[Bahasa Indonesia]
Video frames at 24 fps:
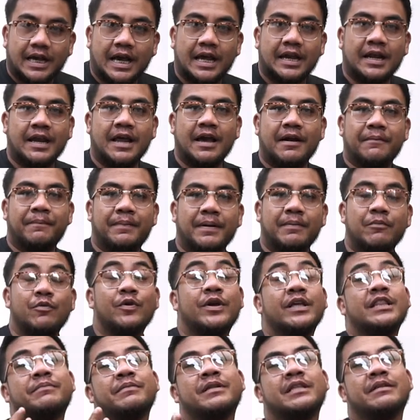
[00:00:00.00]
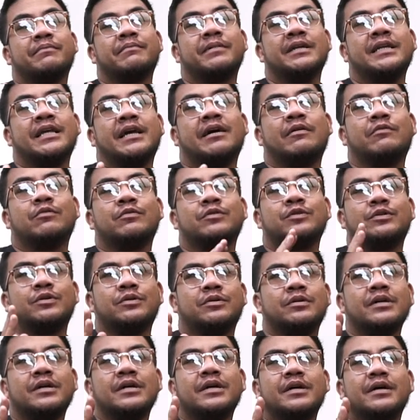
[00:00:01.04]
karena apa mungkin teman-teman yang
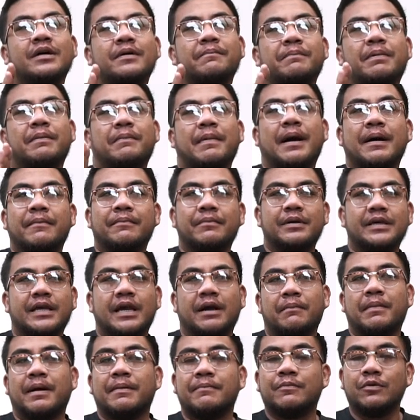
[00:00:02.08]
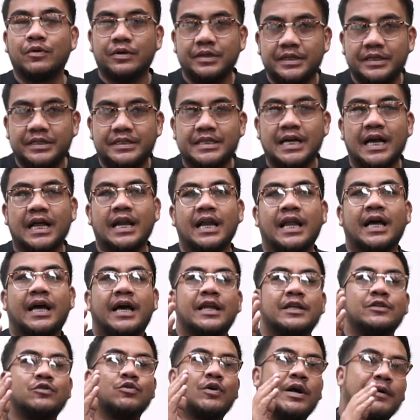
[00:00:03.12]
untuk pemab yang mabuk di
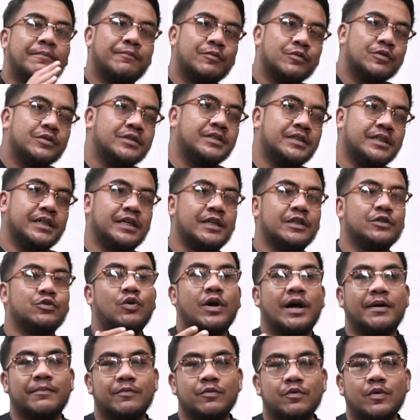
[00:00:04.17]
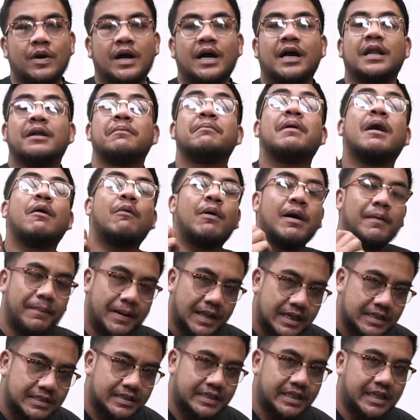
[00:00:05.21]
jalan, suka pusing, suka mual, bawa
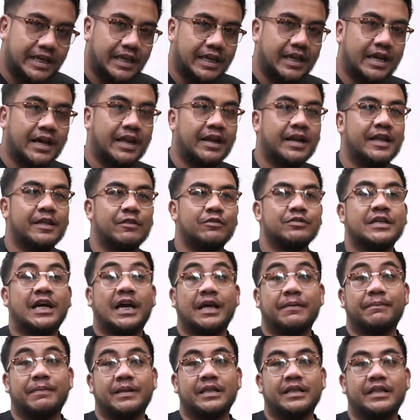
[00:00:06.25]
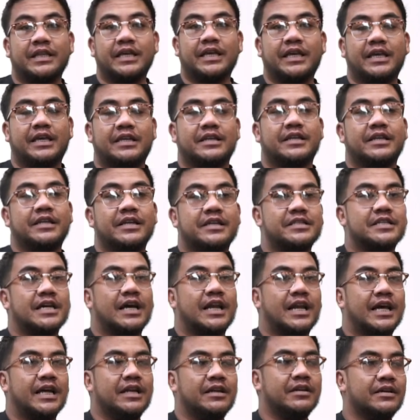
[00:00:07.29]
plastik karena itu sangat penting. Jadi di
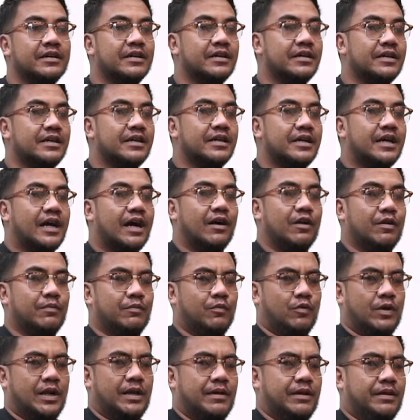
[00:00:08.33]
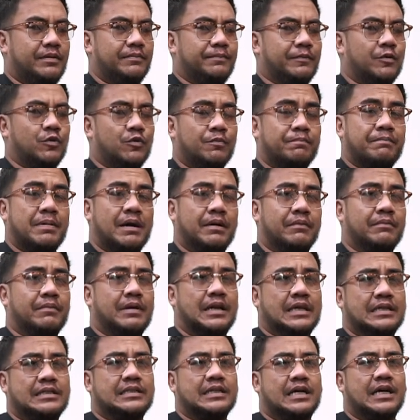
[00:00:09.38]
jalan kalau mulai penumpang
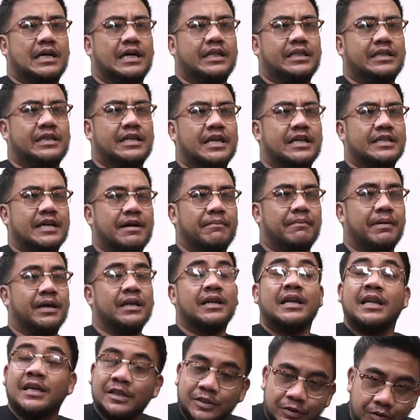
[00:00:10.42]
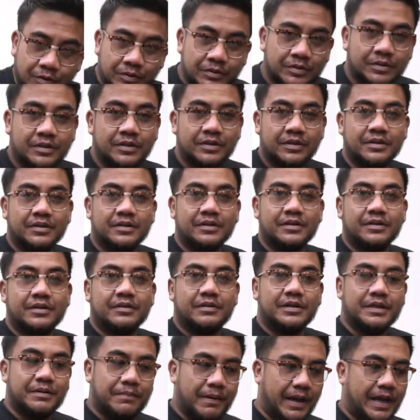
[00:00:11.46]
merasa tidak nyaman langsung
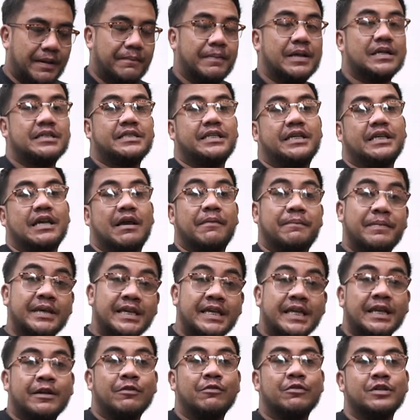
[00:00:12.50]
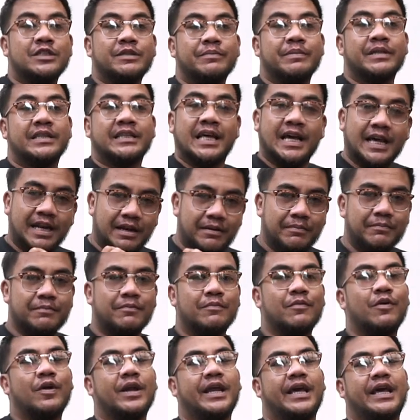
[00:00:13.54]
dipakai plastiknya. Minggir dulu sebentar,
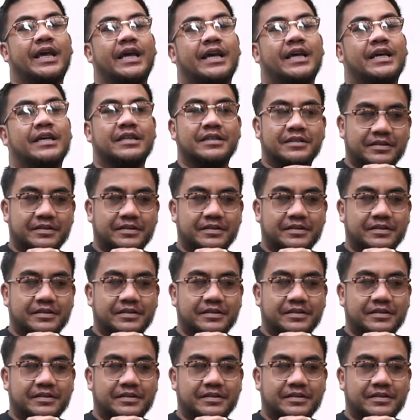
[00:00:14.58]
boleh.